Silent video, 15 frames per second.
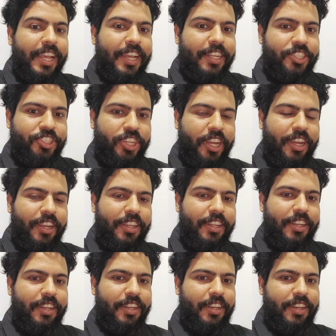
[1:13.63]

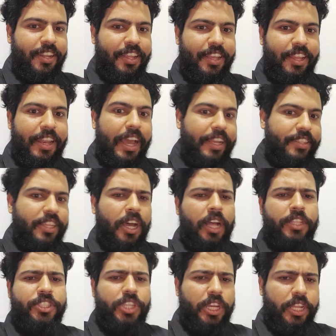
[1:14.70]
تشغل
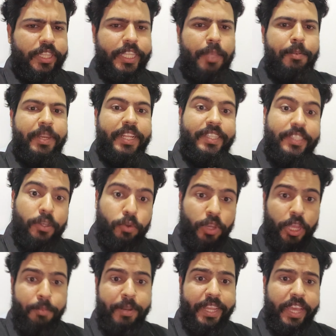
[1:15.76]
اللايتات تشغل تبريد تسوي
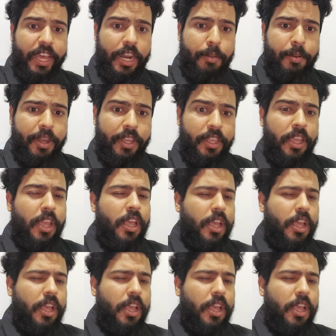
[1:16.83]
حمل كهربائي